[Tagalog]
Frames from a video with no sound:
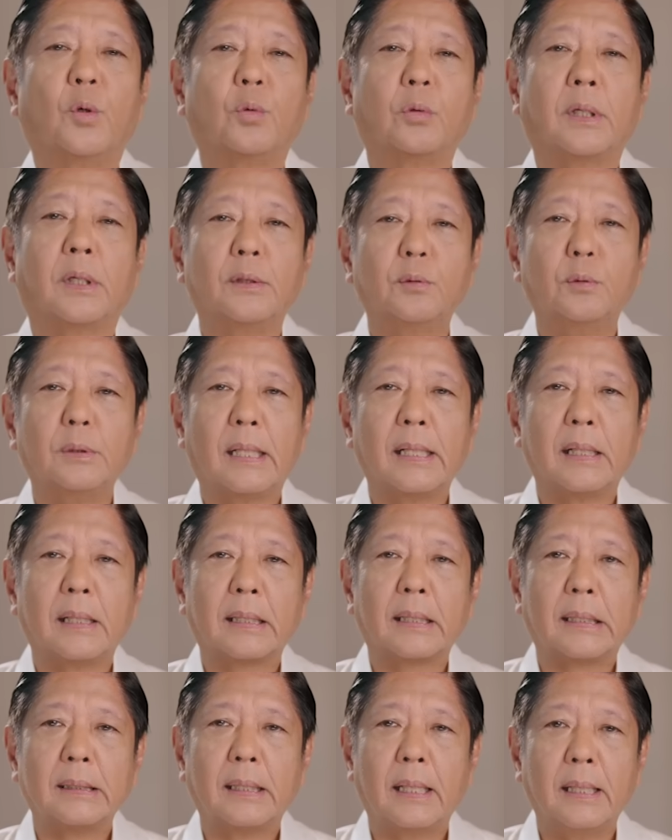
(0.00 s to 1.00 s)
Kung ganun na
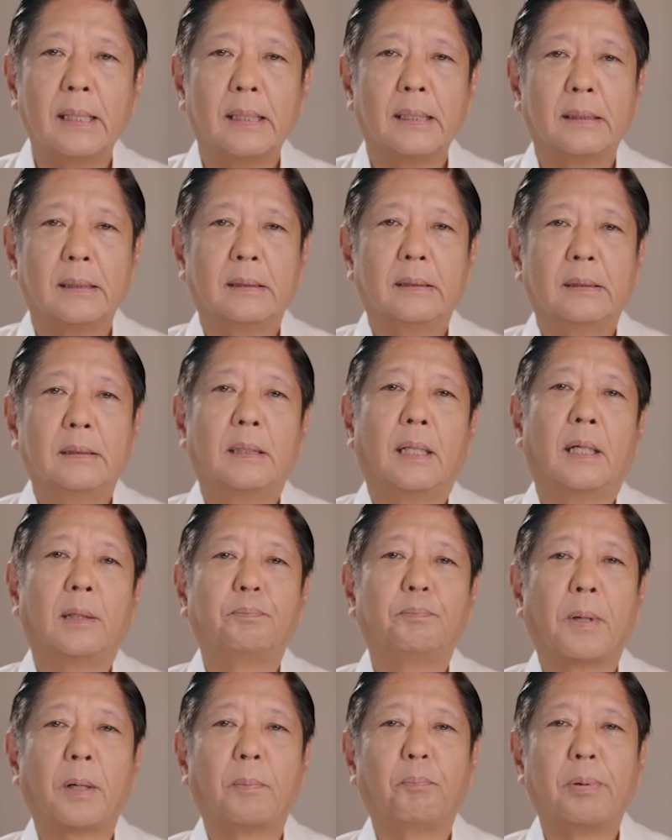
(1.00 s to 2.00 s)
lang kadali ang
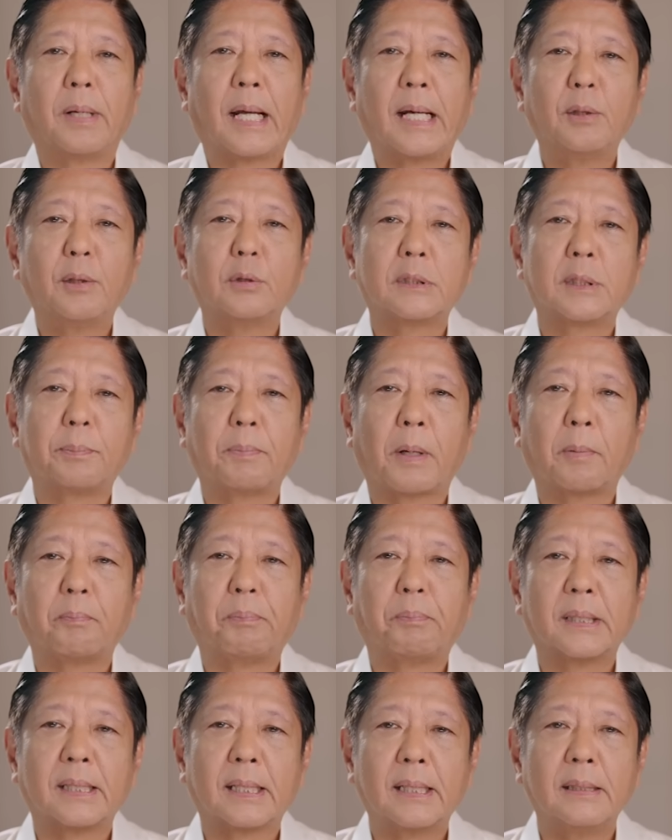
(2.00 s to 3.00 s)
pagplano sa
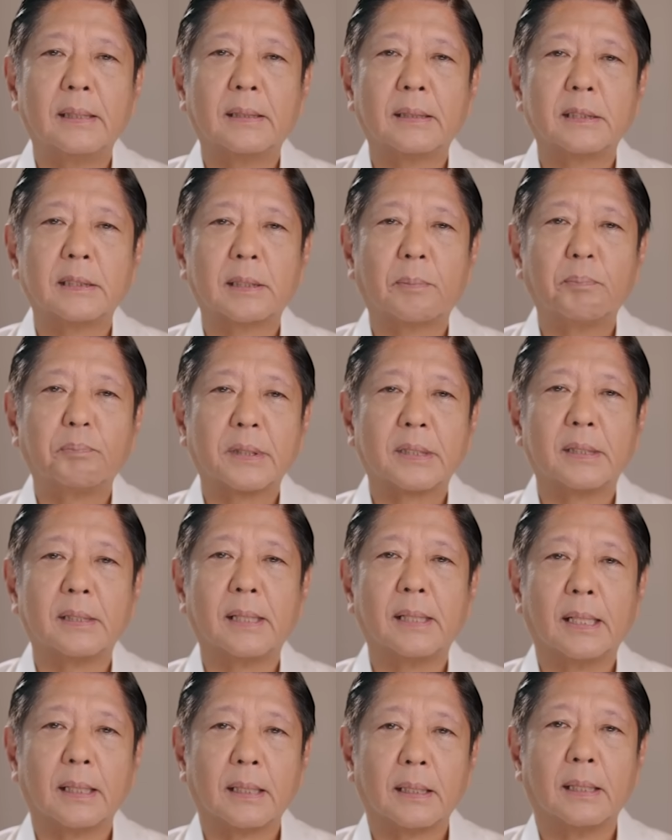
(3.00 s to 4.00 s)
pagpatay ng isang
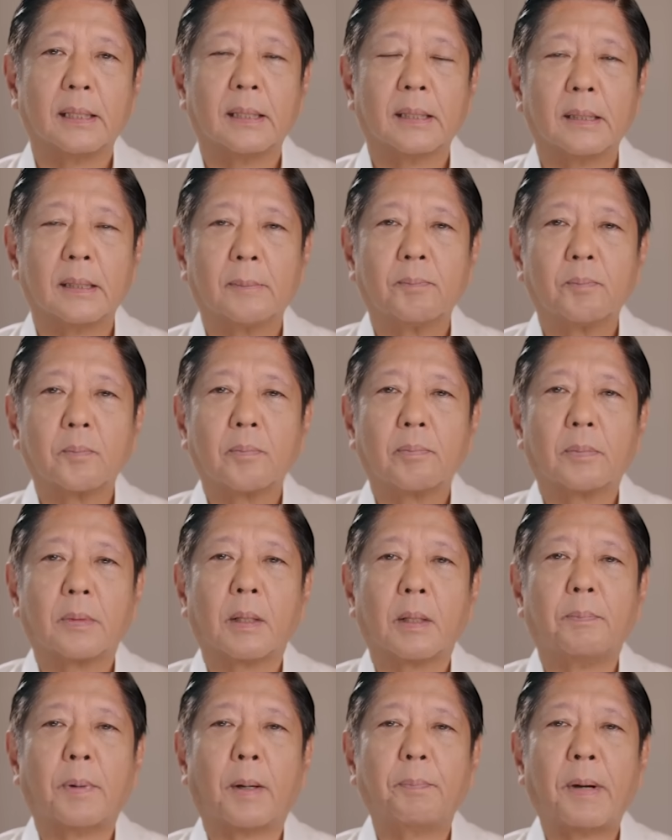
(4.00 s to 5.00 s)
presidente,
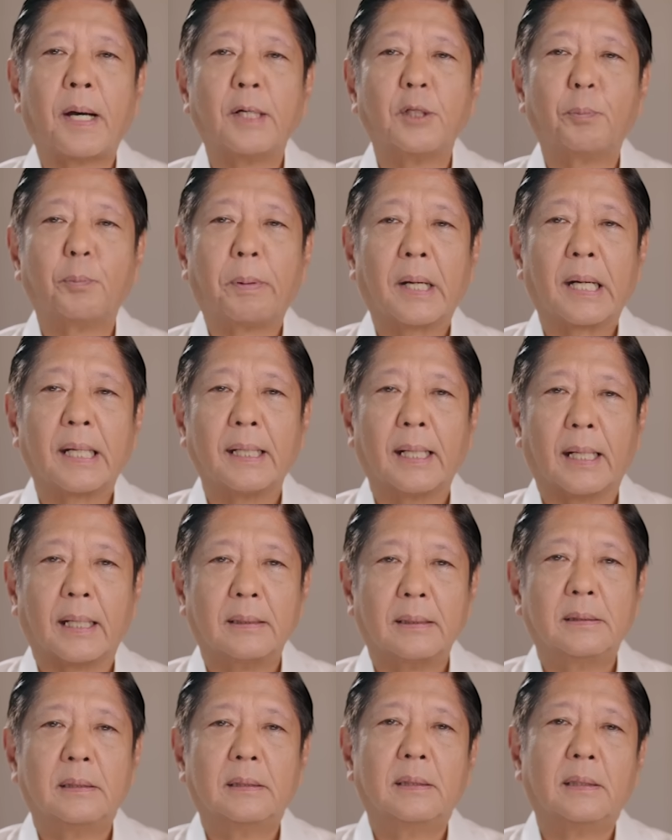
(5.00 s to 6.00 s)
Paano pa kaya
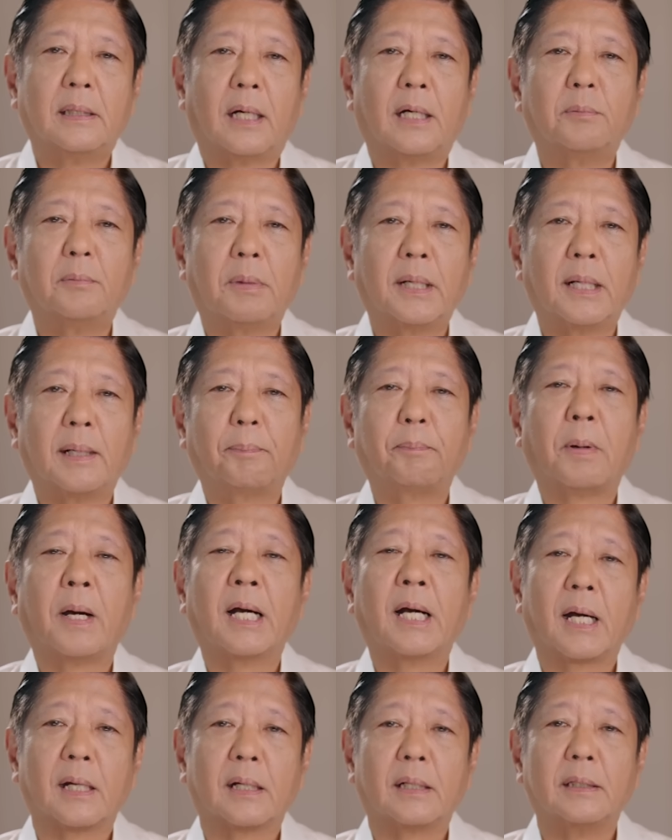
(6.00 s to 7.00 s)
ang mga
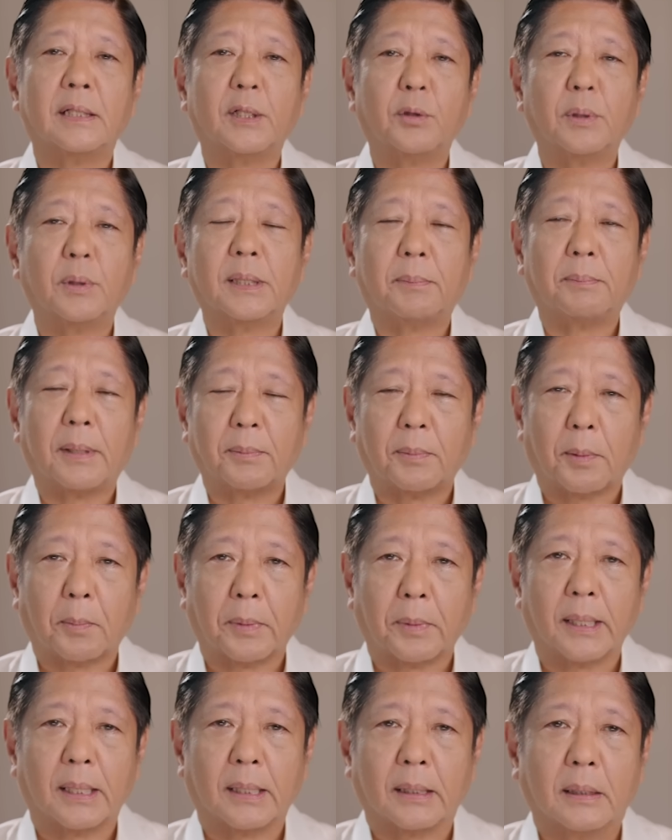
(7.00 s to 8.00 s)
pangkaraniwan na
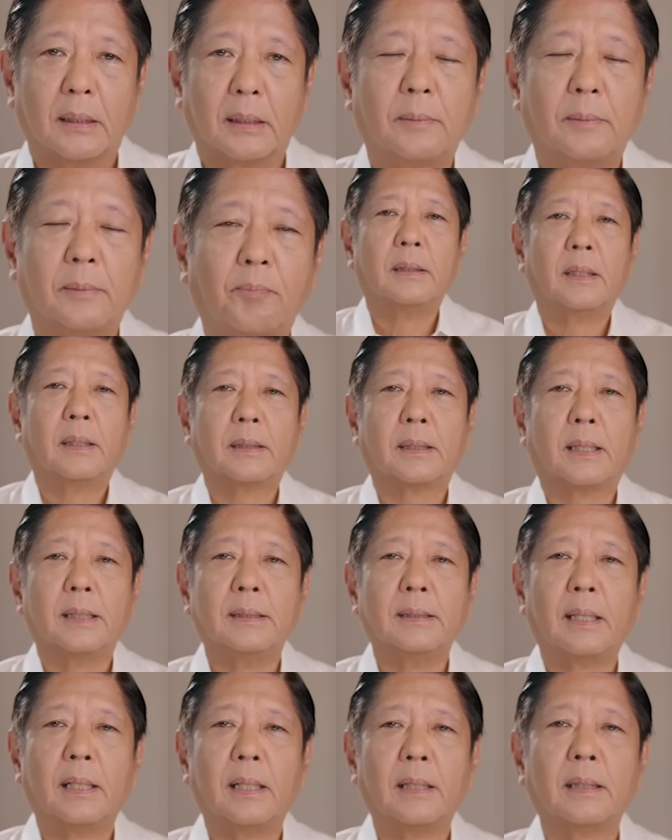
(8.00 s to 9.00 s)
mamamayan? Yang
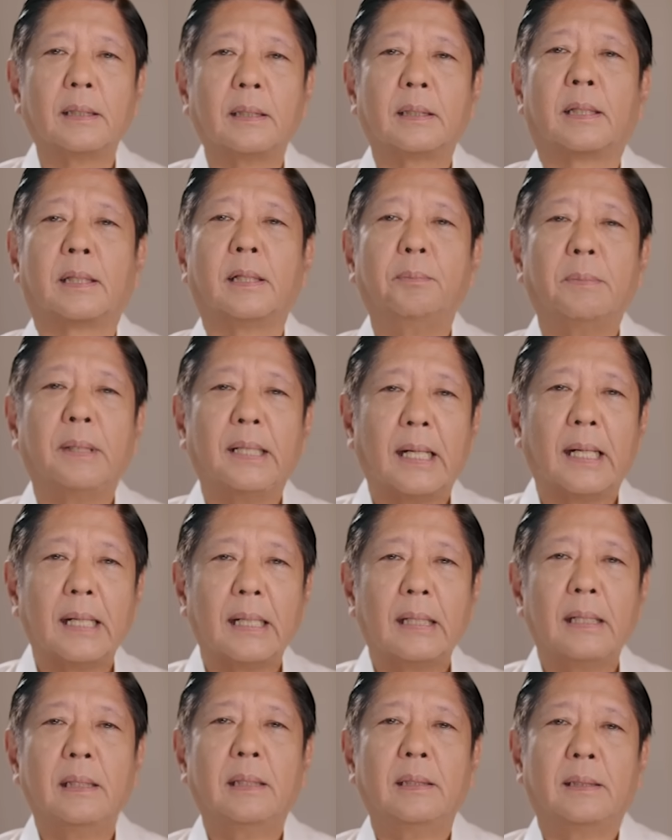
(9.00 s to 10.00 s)
ganyang
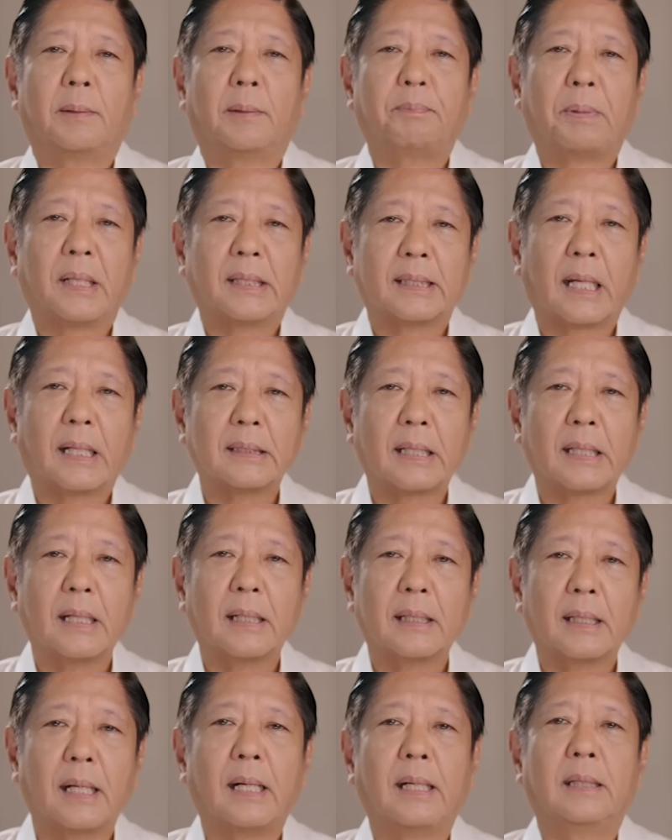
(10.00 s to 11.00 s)
kriminal na
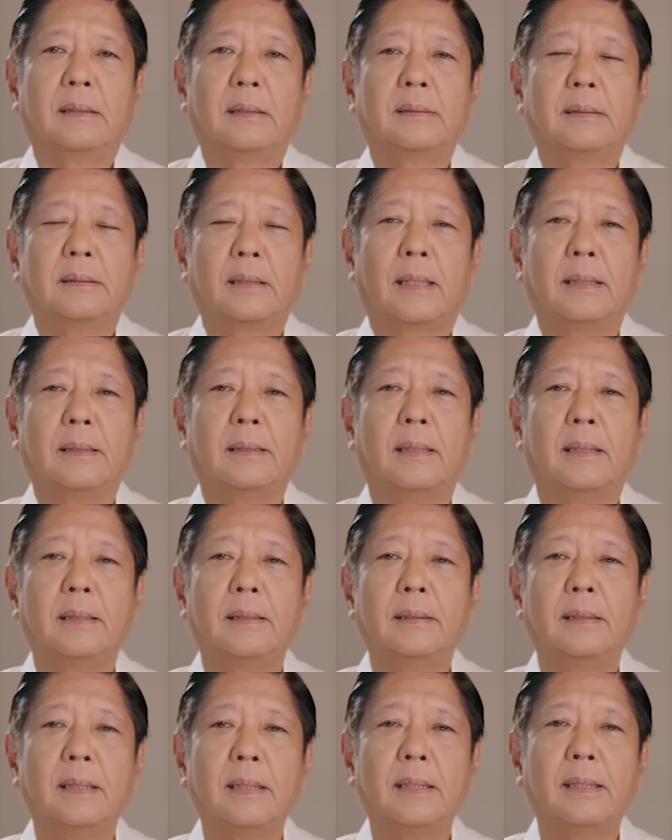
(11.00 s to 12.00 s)
pagtatangka ay
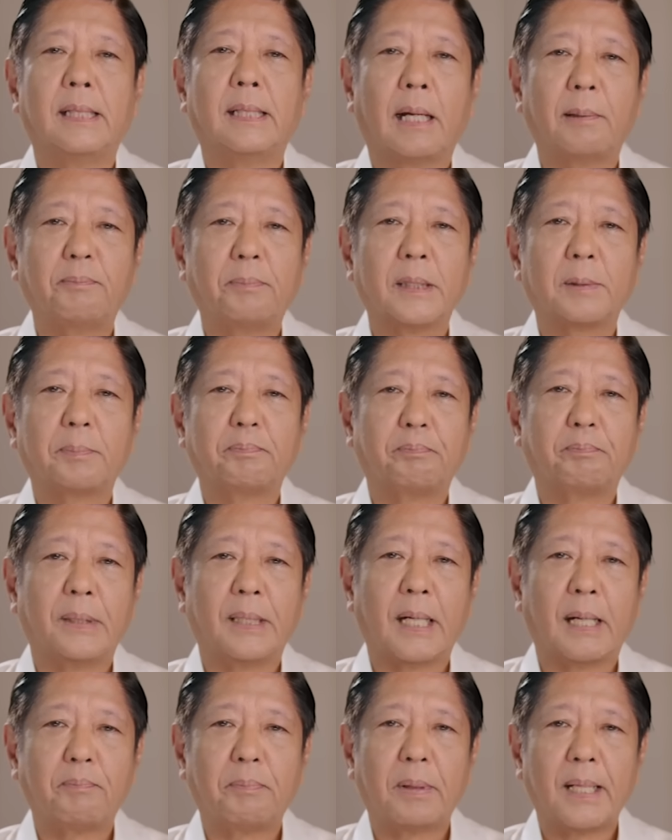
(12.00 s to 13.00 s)
hindi dapat
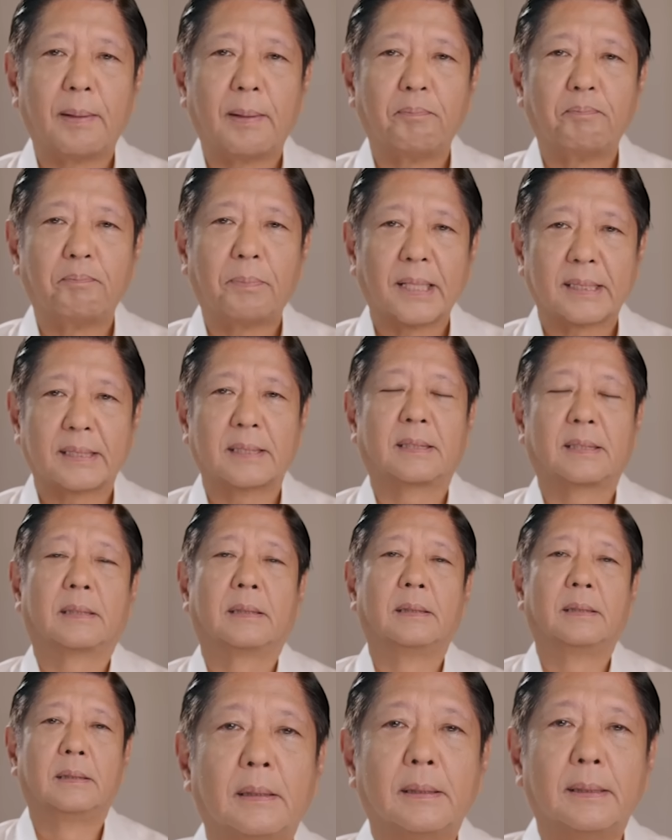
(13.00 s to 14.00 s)
pinapalampas.
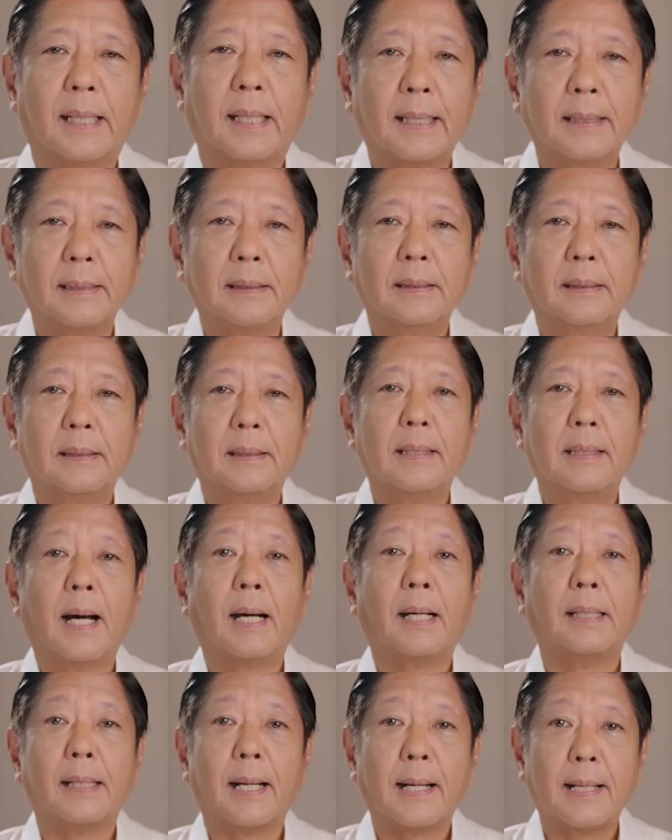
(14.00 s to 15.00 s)
Yan
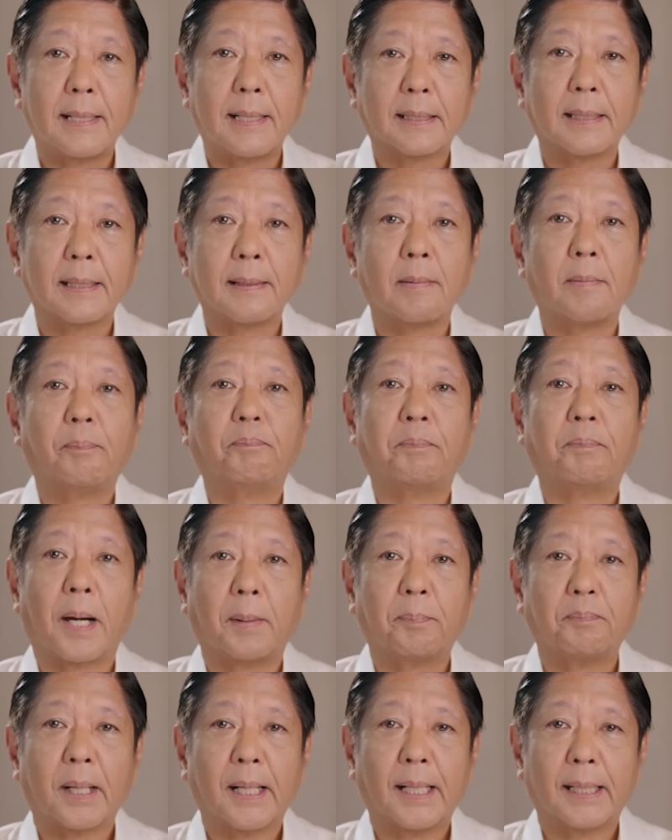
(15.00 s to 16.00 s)
ay aking
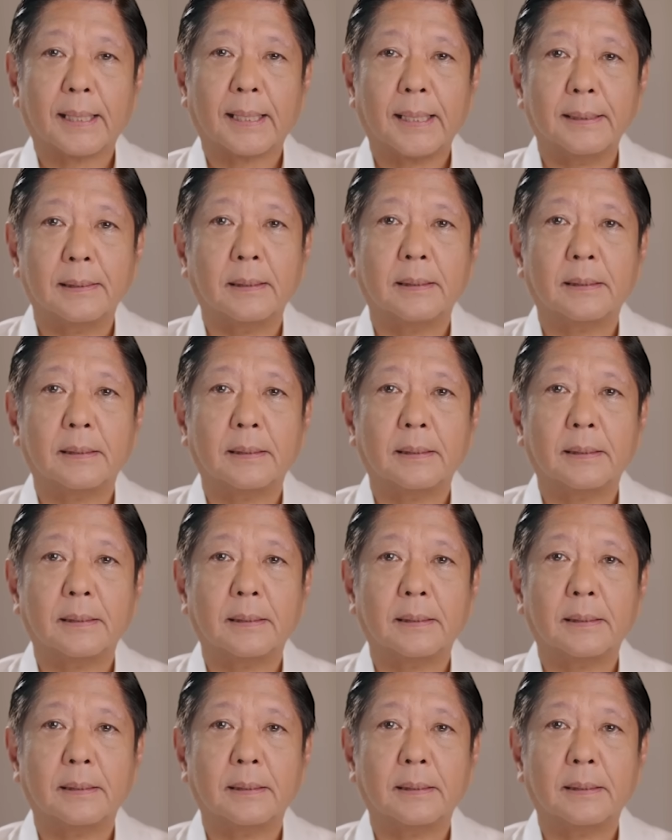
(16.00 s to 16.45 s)
papalagan.